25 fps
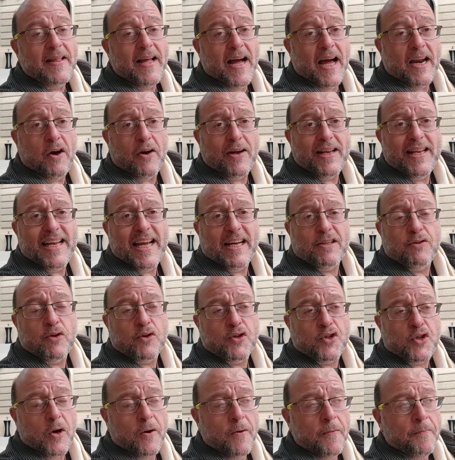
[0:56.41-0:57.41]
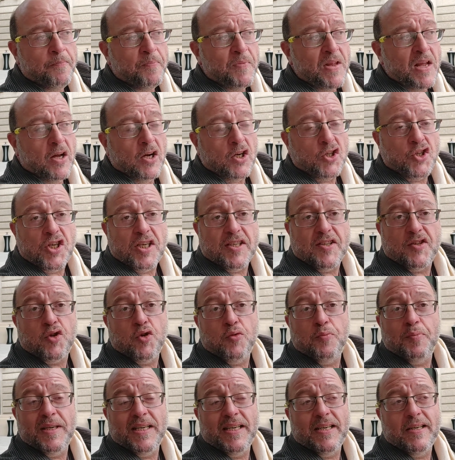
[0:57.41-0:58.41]
Alors il y a deux ans, j'ai
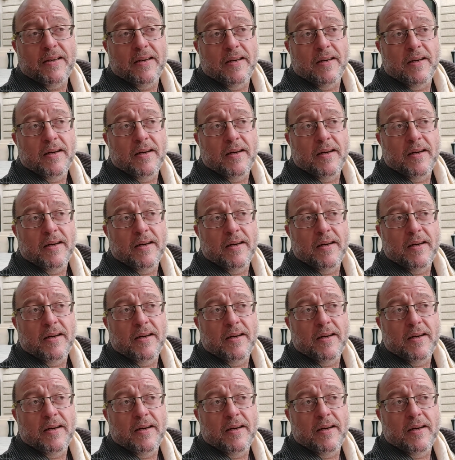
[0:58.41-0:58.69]
subi